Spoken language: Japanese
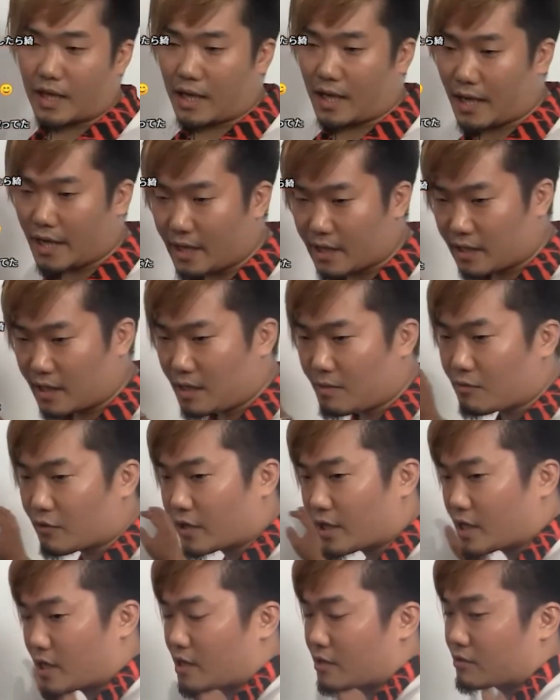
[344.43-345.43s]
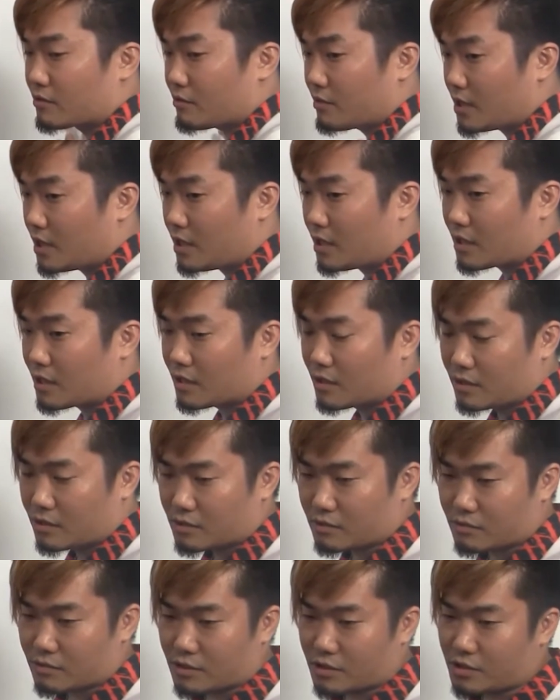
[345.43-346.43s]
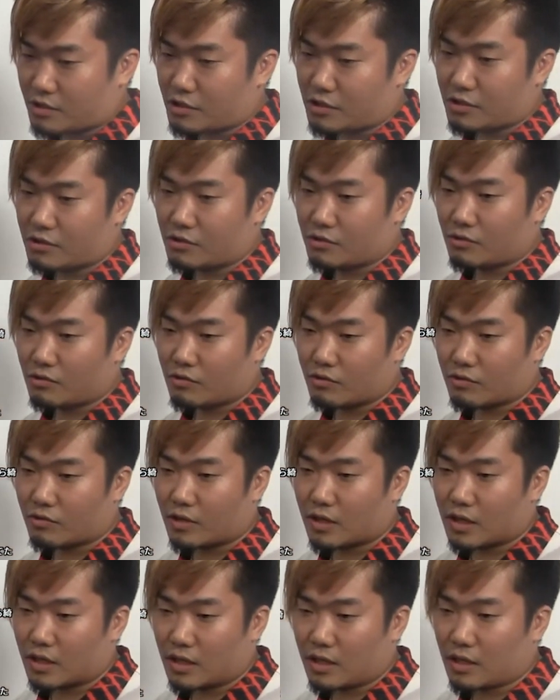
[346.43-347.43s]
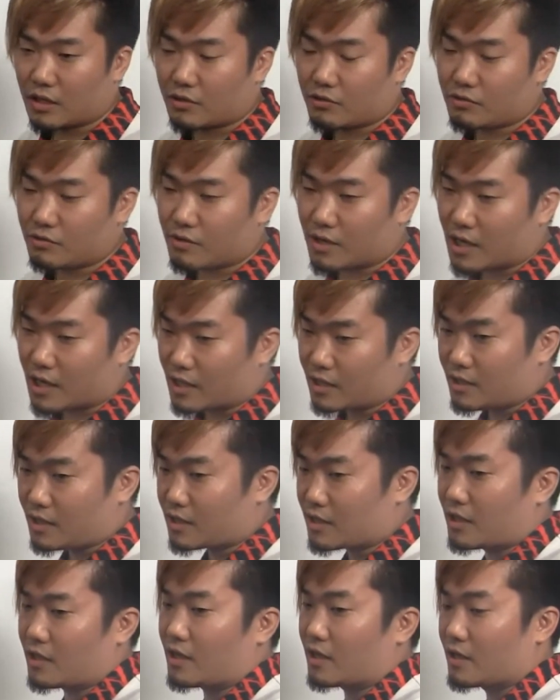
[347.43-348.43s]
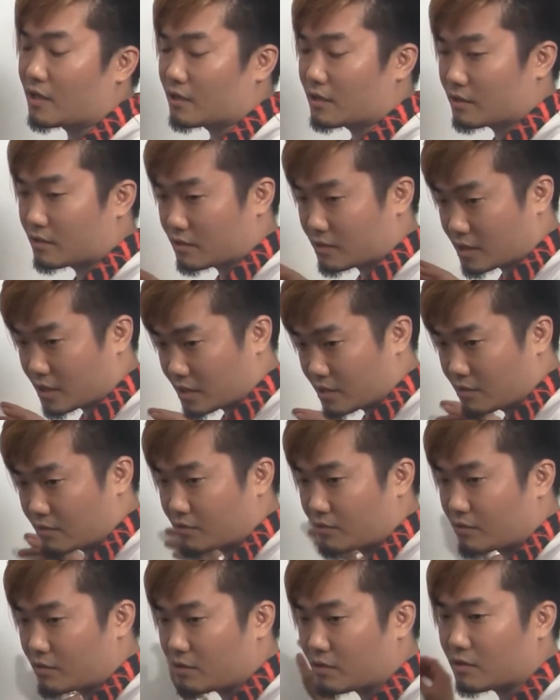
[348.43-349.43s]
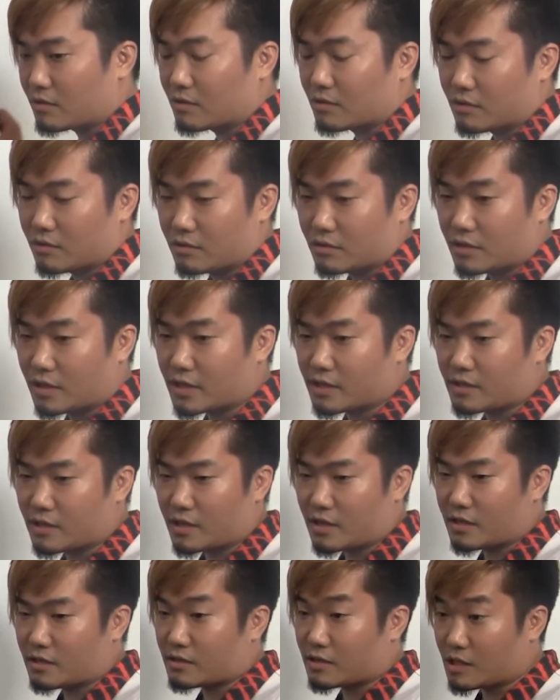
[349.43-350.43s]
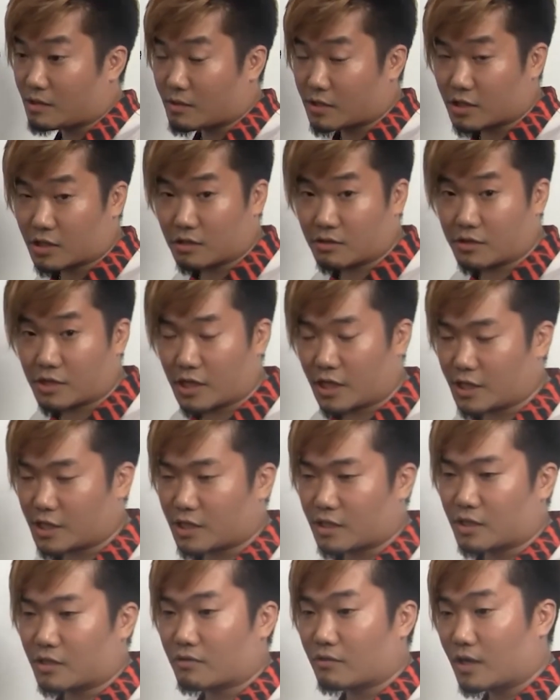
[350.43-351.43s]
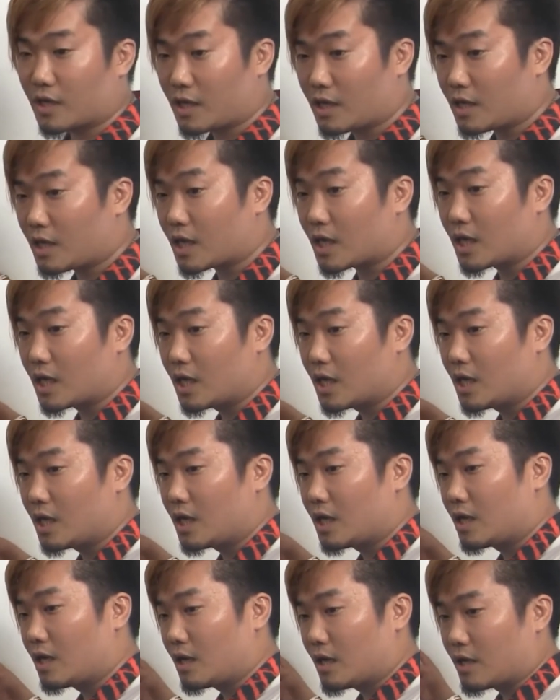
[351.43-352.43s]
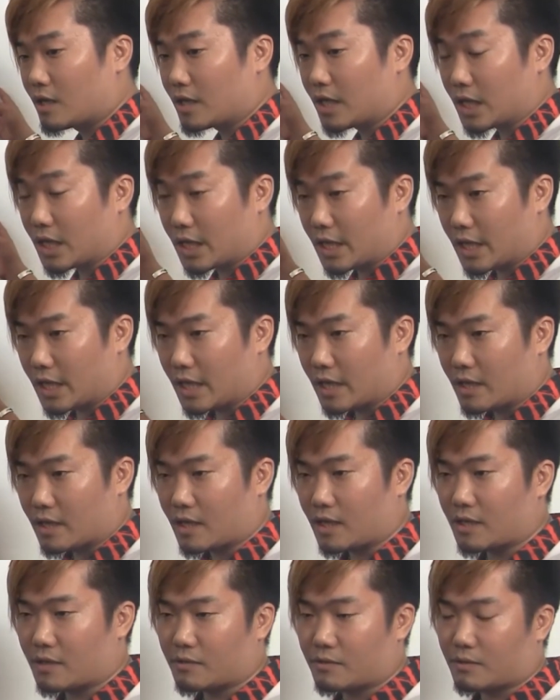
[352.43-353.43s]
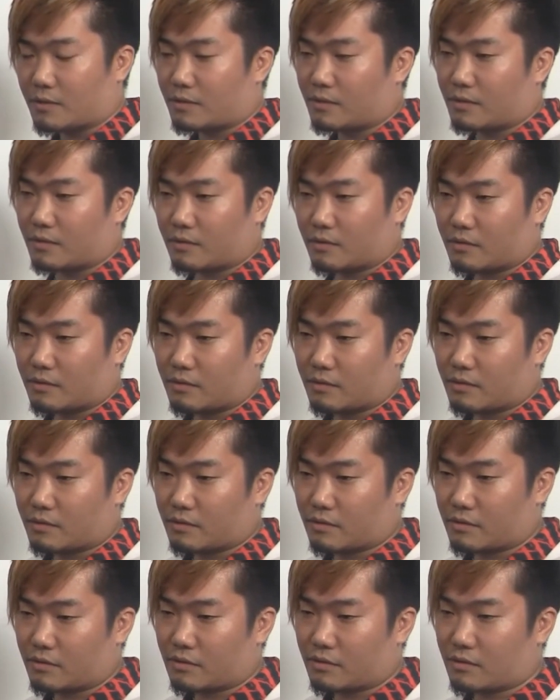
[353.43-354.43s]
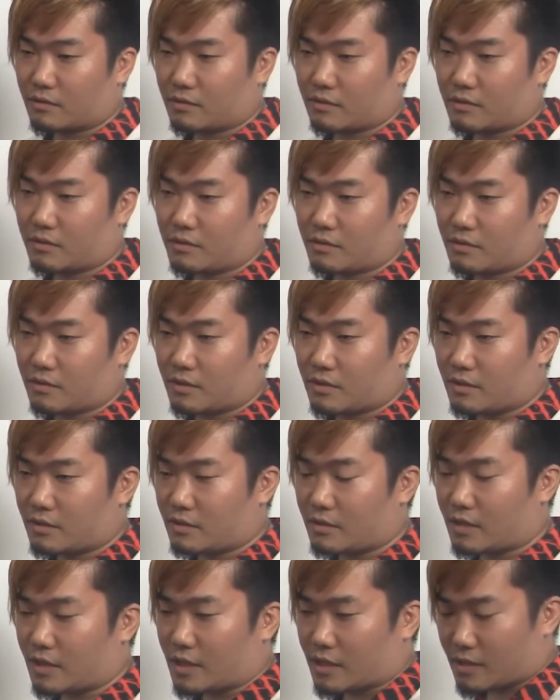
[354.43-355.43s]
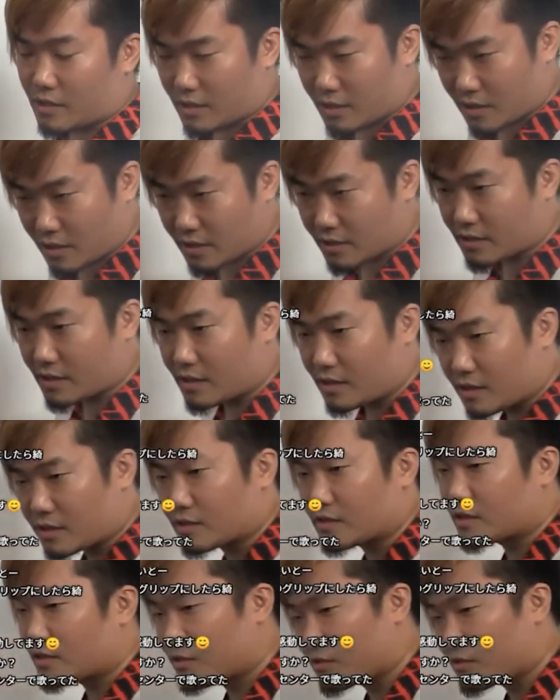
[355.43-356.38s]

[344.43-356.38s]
あえてもう一回書くのはその新人の子とかがよく分かんないでやってると SNS にめっちゃ愚痴書いちゃったりとかなんかね、あのー、S、SNS に